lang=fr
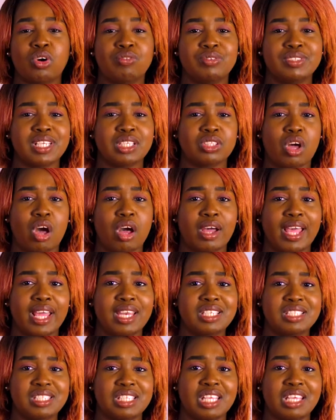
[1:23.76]
quand vous êtes
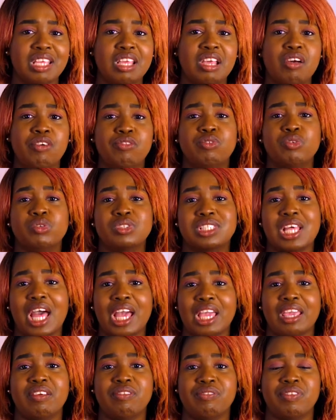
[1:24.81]
organisé, vous
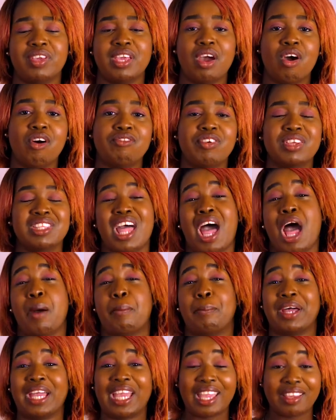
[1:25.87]
arrivez en fait à
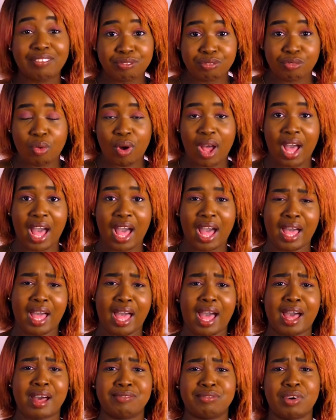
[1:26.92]
prévoir,
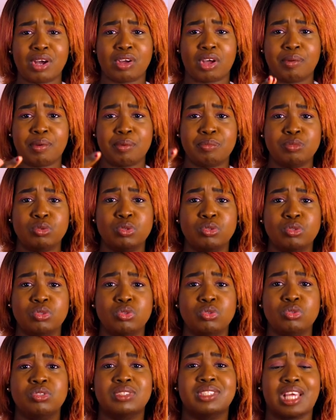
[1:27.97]
à avoir quand même une,
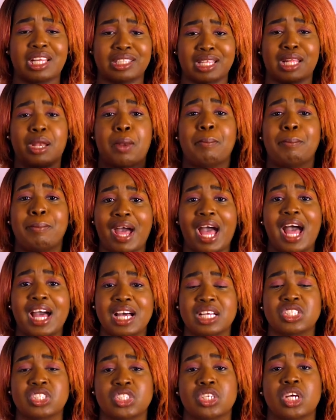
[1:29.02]
une certaine
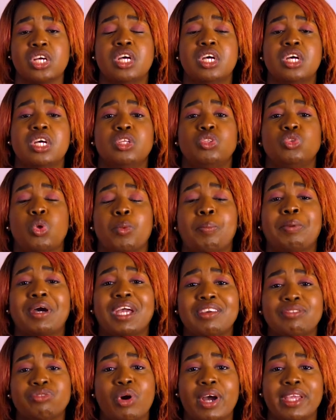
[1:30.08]
marge de
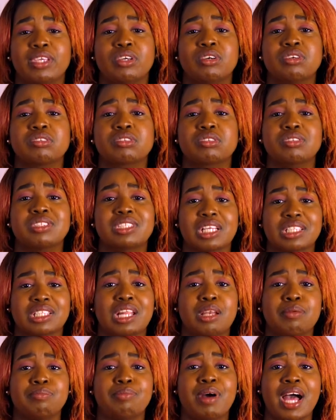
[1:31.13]
prévoyance, une
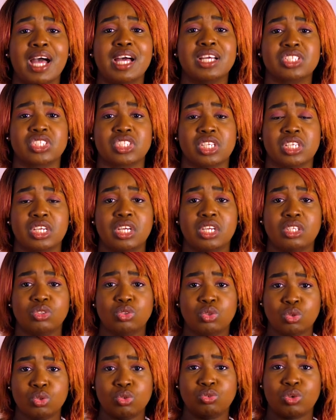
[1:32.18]
certaine marge
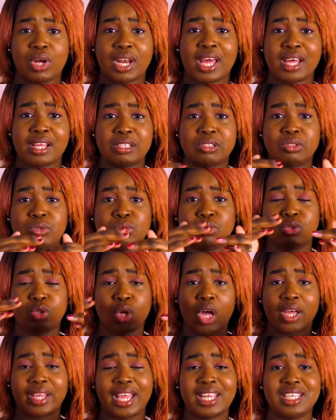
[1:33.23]
de voilà de
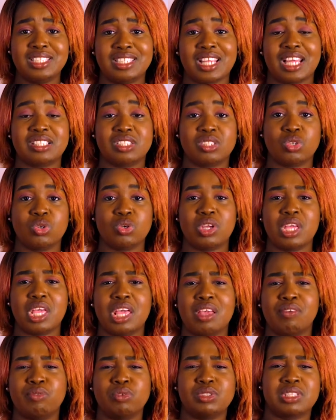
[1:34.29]
d'organisation
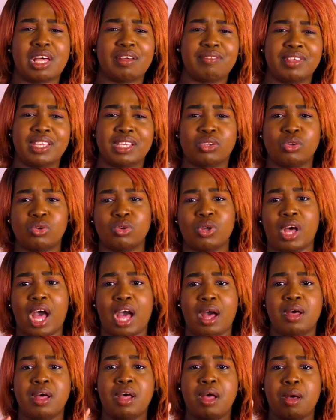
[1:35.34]
et vous savez que ah